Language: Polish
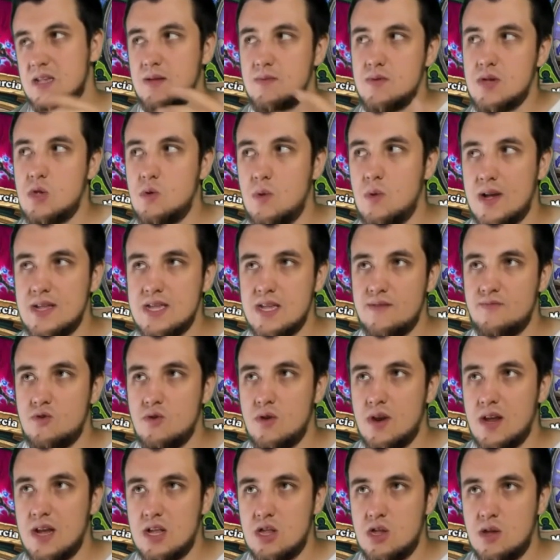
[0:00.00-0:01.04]
Są sytuacje, w
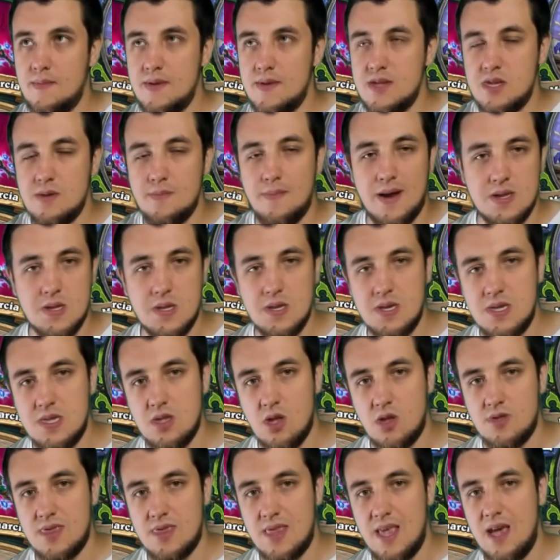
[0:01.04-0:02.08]
których to będzie bardzo
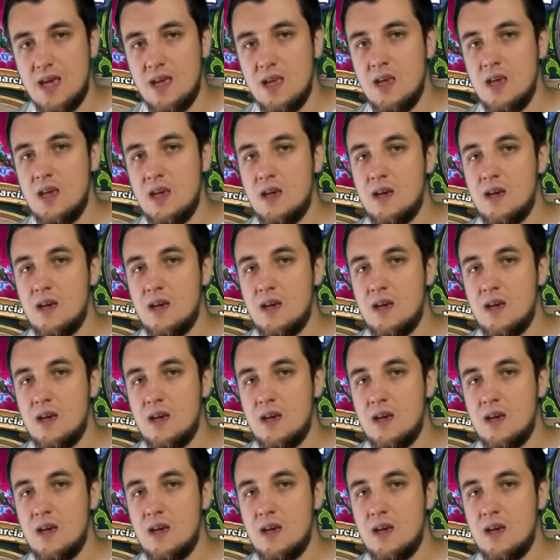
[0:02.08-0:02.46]
istotne,